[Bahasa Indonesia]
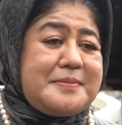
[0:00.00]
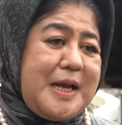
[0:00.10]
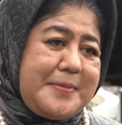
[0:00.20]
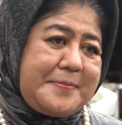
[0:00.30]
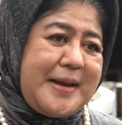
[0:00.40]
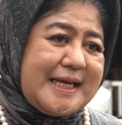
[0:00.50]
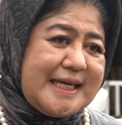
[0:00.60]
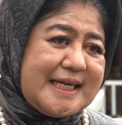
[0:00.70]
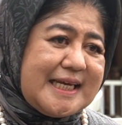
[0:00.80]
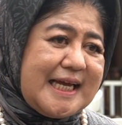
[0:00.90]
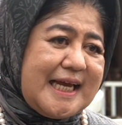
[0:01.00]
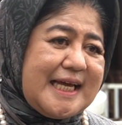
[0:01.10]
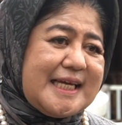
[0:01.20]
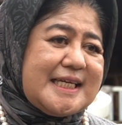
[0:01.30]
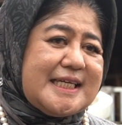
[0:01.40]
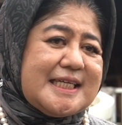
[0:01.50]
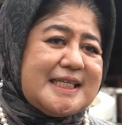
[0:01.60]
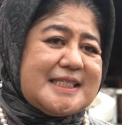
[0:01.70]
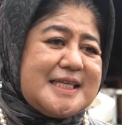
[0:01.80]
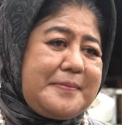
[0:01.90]
jam 8 pagi, nah.
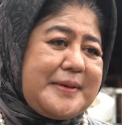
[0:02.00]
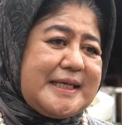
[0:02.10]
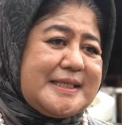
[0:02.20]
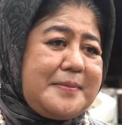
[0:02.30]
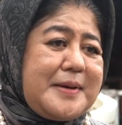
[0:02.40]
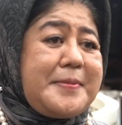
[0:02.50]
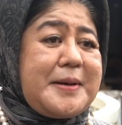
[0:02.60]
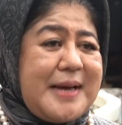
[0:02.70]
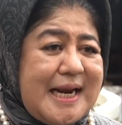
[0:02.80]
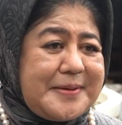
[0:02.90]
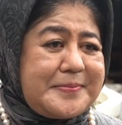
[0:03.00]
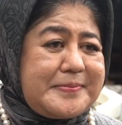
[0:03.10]
Sampai jam 8 malam.